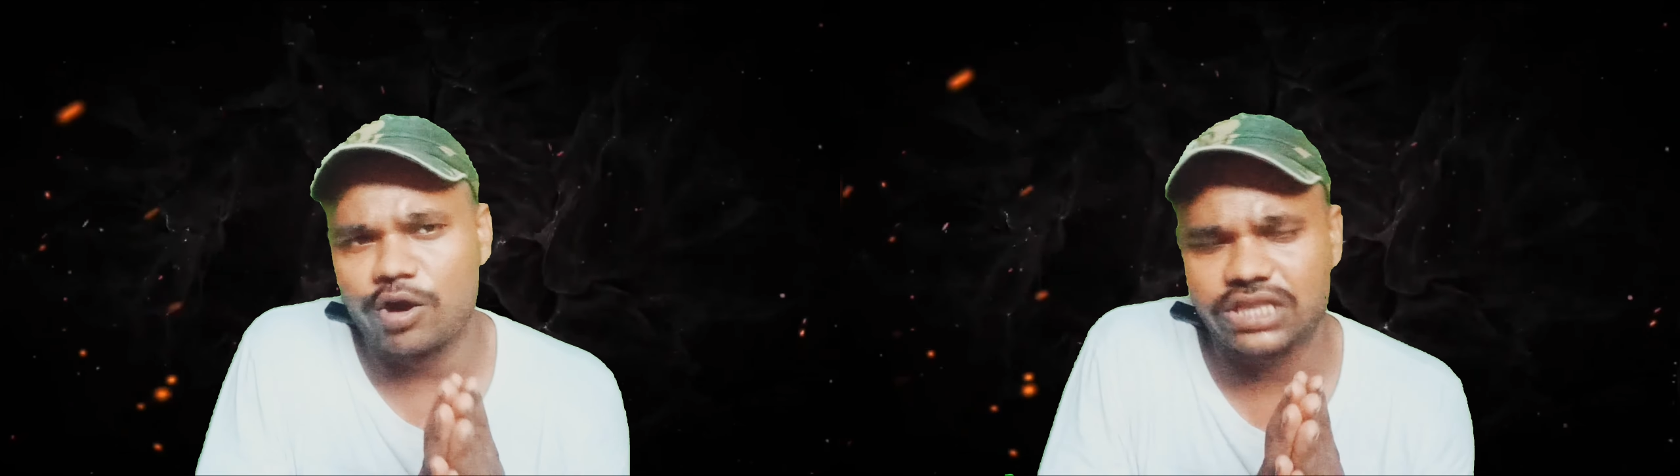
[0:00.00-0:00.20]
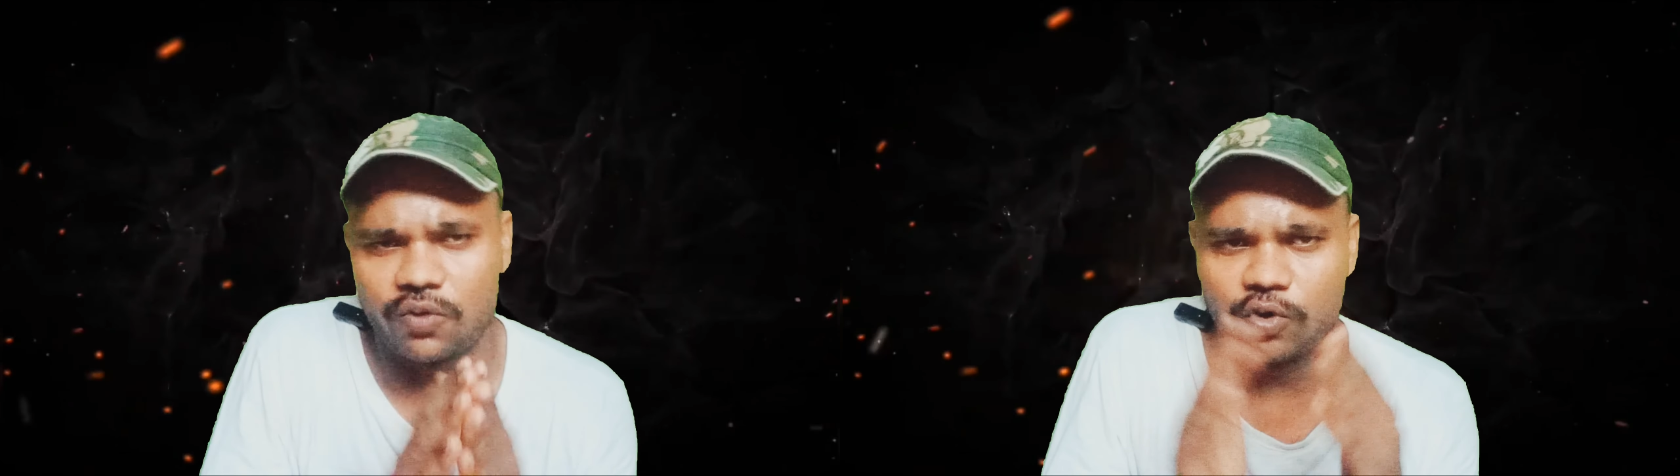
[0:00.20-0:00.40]

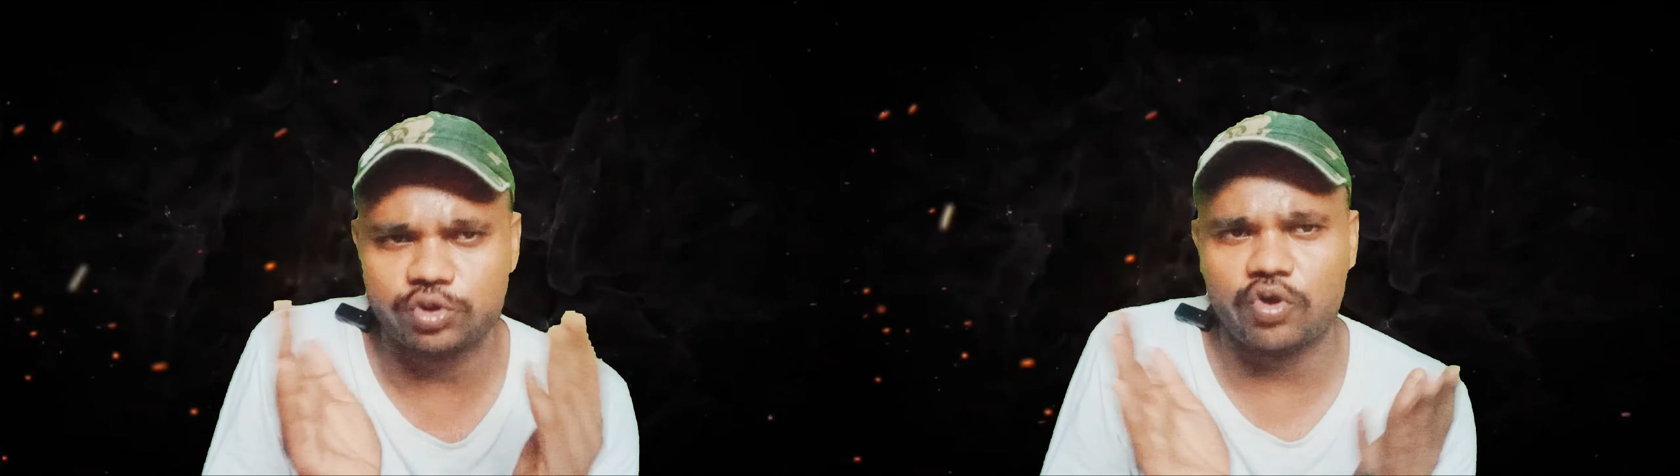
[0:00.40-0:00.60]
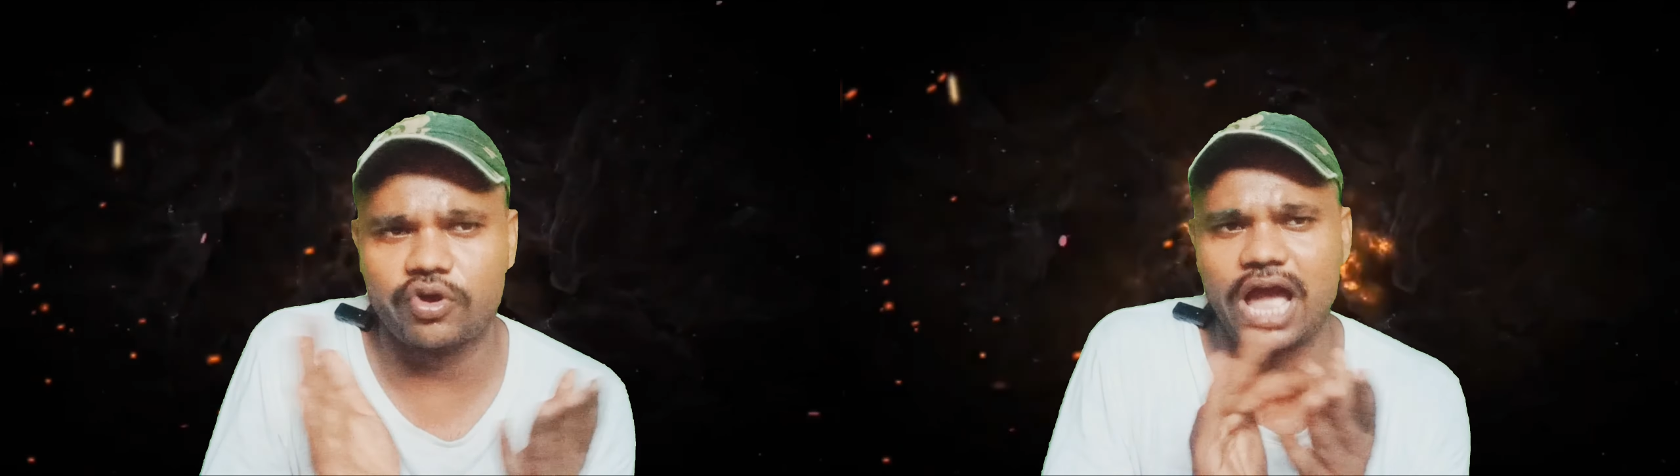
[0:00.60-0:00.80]
और था वो
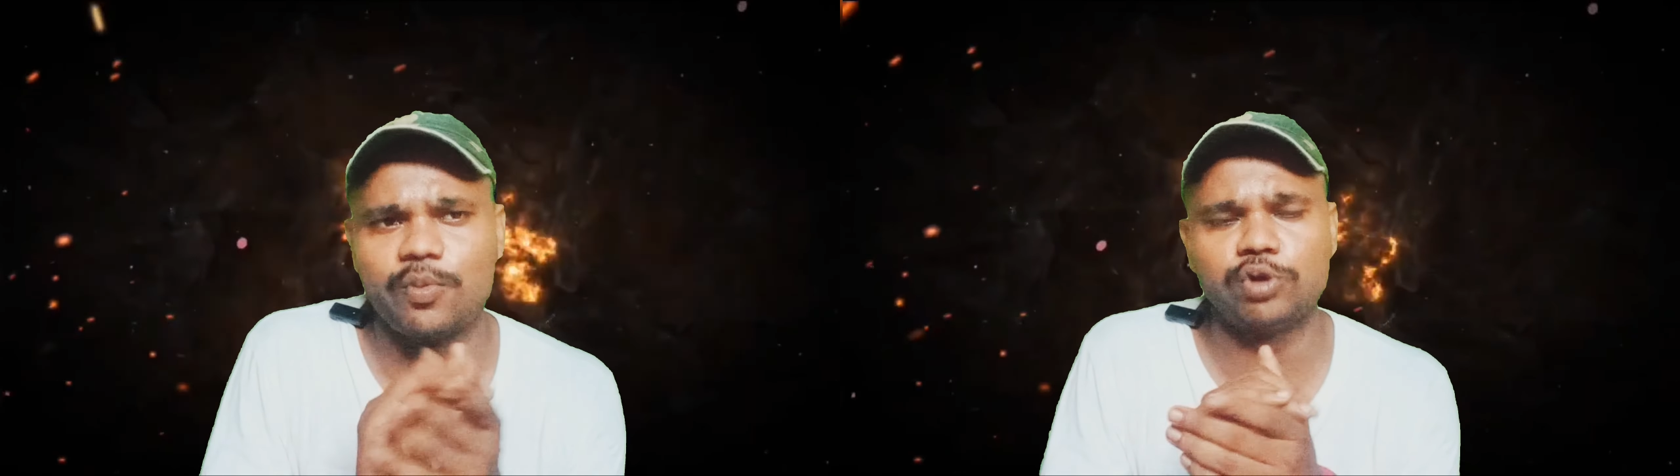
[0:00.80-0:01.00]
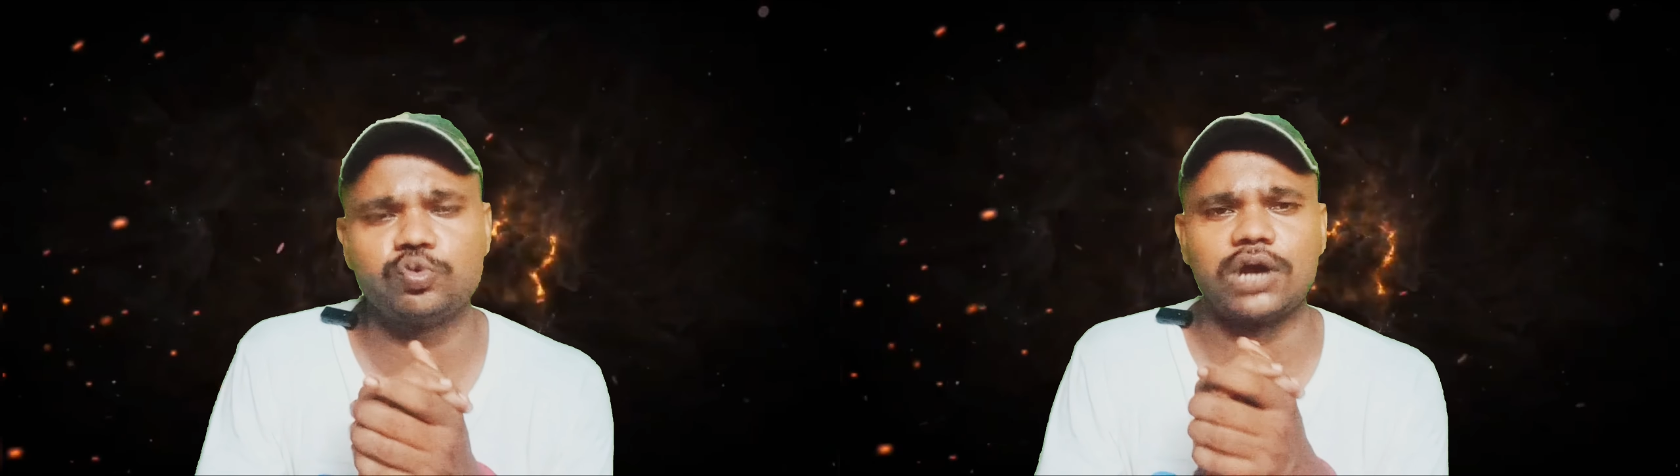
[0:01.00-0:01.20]
तो गायब
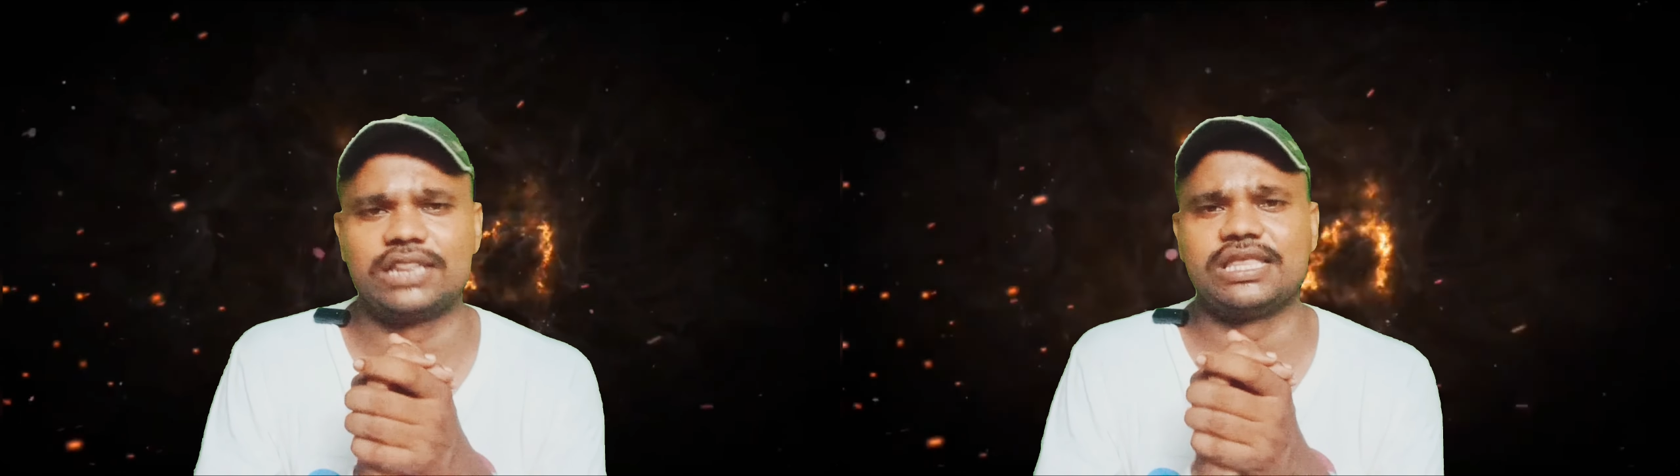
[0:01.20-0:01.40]
हो चुका